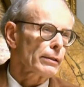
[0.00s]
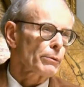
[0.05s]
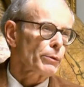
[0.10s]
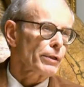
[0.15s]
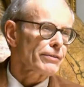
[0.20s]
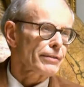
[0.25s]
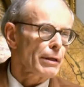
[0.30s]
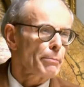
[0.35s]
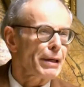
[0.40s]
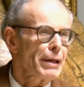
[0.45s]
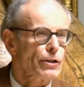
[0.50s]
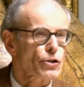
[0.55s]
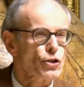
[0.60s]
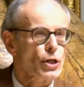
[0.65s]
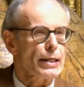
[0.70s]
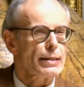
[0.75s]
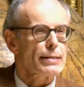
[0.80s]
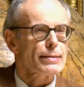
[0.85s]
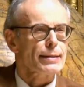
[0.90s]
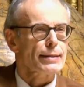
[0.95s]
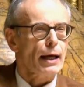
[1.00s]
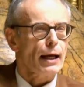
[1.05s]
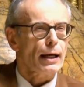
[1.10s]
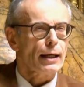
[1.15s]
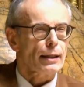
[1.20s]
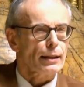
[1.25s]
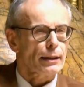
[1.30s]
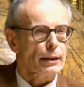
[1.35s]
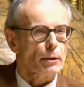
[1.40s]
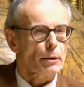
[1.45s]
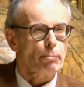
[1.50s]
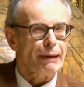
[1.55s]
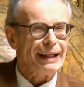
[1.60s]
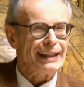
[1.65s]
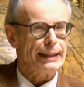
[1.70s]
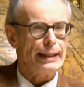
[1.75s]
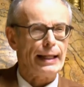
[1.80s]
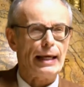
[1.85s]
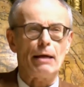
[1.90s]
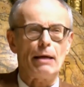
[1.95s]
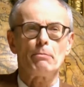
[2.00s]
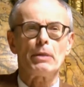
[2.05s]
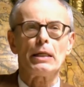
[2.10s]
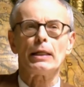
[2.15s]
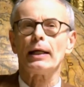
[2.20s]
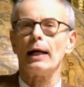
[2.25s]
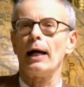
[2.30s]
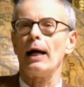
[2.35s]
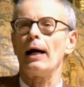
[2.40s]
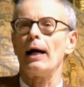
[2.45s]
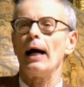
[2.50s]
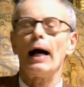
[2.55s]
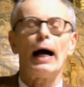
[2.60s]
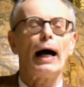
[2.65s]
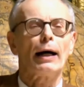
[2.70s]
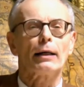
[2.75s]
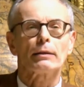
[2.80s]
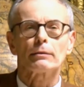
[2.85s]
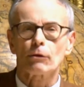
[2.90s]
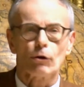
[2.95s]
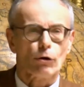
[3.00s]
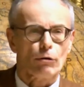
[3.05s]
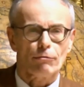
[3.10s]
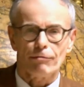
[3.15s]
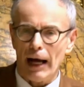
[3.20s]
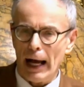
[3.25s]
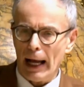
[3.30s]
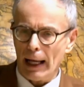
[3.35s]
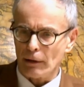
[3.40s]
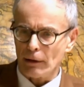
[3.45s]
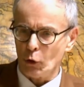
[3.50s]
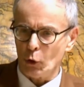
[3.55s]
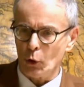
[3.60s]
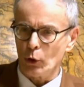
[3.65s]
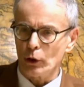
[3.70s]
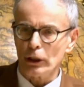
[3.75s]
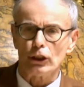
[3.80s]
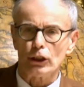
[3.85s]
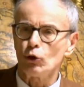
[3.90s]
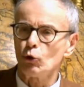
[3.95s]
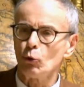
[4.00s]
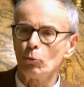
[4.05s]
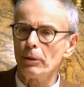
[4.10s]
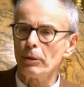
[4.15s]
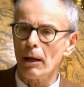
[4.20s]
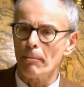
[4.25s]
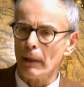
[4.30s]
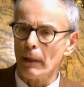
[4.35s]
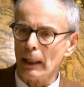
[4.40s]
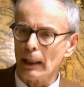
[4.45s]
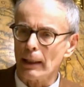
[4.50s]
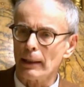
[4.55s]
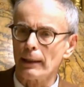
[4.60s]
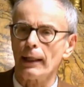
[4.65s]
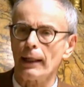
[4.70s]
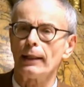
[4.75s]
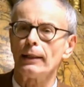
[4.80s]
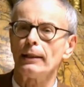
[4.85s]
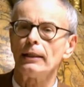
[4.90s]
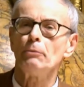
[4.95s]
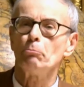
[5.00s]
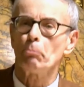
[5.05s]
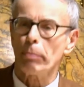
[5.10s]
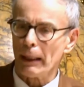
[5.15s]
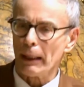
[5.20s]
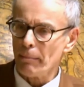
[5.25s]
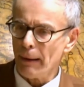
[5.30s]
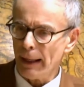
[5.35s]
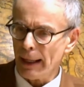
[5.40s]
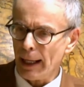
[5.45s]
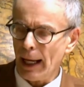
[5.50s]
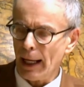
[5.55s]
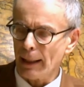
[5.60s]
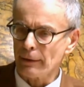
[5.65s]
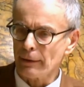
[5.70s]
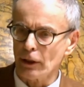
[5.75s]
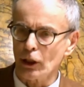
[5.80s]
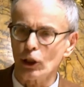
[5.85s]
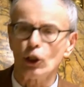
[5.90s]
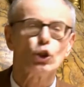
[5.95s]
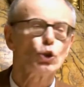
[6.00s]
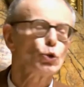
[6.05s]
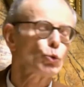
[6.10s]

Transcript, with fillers: questa emergenza eh, pandemica ha trovato indubbiamente impreparati